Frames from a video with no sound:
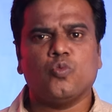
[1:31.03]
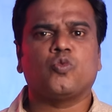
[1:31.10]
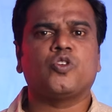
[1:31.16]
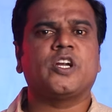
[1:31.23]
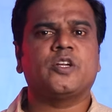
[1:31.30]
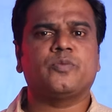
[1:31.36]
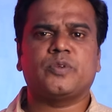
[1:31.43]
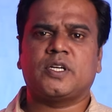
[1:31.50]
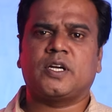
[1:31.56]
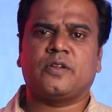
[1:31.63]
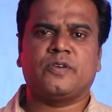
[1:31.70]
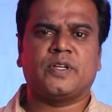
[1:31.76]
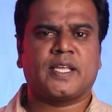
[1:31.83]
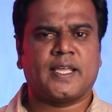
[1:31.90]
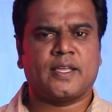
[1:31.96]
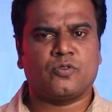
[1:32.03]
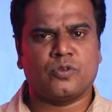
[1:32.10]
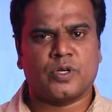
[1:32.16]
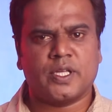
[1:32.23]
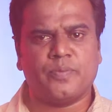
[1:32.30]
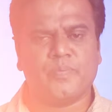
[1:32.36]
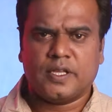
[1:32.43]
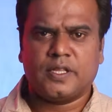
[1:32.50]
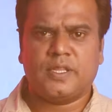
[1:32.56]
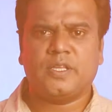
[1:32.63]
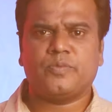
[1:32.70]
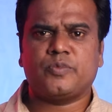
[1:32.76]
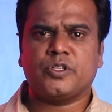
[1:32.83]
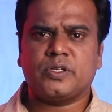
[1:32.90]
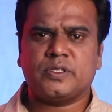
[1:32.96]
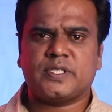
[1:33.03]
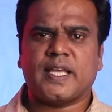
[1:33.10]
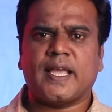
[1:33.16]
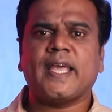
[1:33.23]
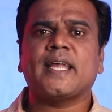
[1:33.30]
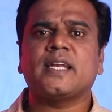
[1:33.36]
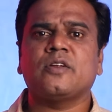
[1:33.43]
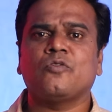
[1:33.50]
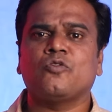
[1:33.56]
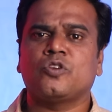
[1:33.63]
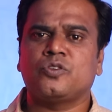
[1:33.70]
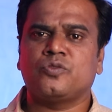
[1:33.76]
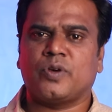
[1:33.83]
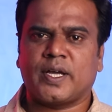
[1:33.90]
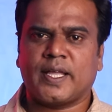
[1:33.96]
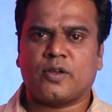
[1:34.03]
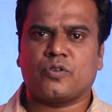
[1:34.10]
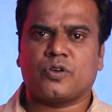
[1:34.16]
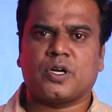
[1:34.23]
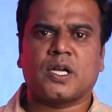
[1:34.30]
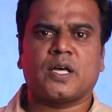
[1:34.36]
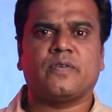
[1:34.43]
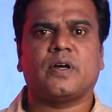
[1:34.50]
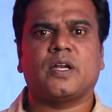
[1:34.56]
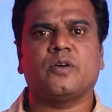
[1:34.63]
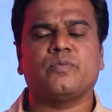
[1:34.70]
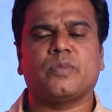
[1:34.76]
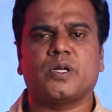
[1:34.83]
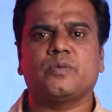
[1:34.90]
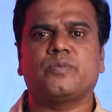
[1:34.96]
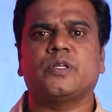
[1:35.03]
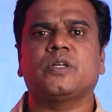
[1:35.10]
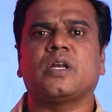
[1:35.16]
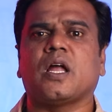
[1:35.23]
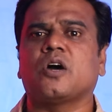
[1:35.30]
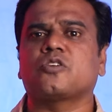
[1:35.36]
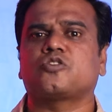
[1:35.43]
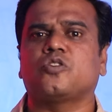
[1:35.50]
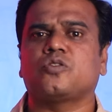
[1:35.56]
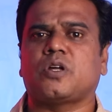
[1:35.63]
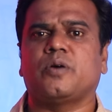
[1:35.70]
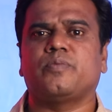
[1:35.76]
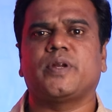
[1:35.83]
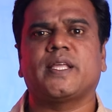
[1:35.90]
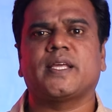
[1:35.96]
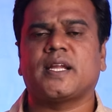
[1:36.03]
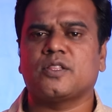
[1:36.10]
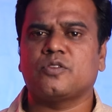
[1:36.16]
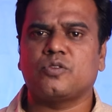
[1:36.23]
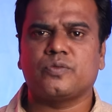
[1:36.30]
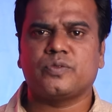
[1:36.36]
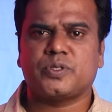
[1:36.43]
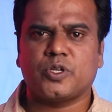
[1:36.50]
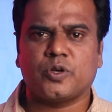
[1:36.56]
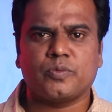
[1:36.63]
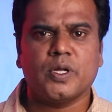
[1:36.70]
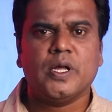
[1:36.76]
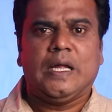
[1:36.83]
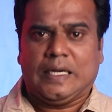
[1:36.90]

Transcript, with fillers: முன்னெடுப்பு நடவடிக்கை கூட இது எப்படியோ ஜேஎன் ஒன் வகை கொரோனாவால் மறுபடியும் லாக்டவுன் அப்படிங்கிற அந்த ஒரு விஷயம்